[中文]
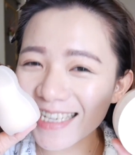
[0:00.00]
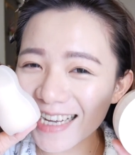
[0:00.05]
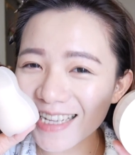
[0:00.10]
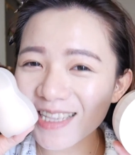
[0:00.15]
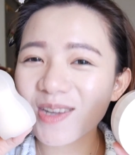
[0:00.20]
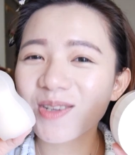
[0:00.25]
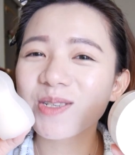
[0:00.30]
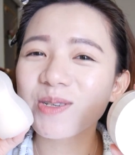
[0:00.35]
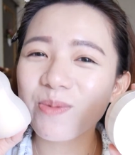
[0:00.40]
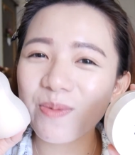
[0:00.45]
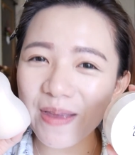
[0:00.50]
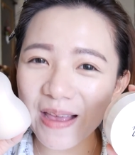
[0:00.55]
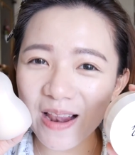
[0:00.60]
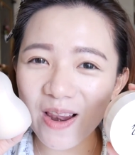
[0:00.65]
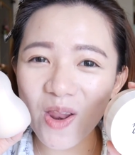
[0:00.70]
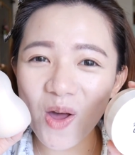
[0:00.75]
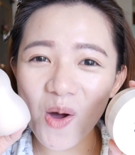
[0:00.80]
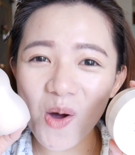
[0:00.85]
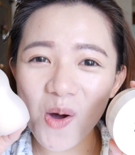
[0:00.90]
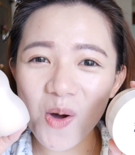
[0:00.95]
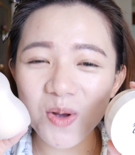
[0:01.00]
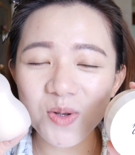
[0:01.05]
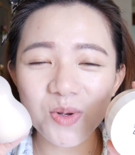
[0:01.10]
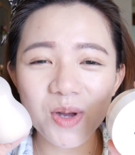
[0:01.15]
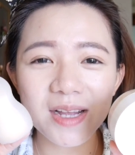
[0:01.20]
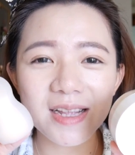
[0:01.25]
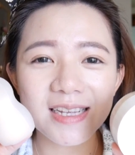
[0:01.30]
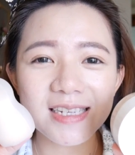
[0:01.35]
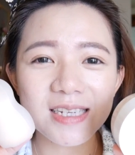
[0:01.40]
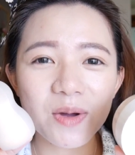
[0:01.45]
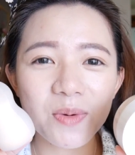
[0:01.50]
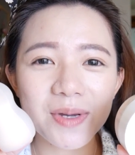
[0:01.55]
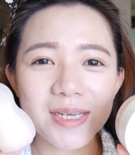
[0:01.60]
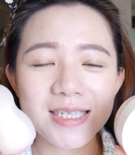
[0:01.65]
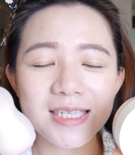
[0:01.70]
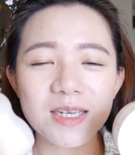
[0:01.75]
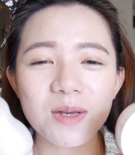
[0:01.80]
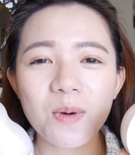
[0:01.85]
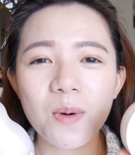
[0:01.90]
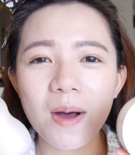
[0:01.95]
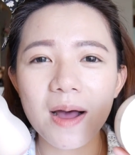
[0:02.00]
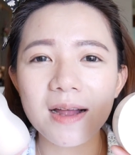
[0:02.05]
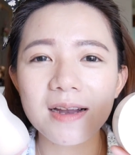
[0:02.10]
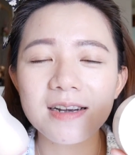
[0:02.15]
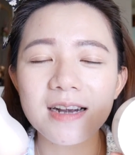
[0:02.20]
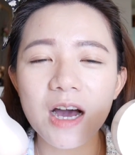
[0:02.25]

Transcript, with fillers: 箱到这边咯，希望大家会喜欢，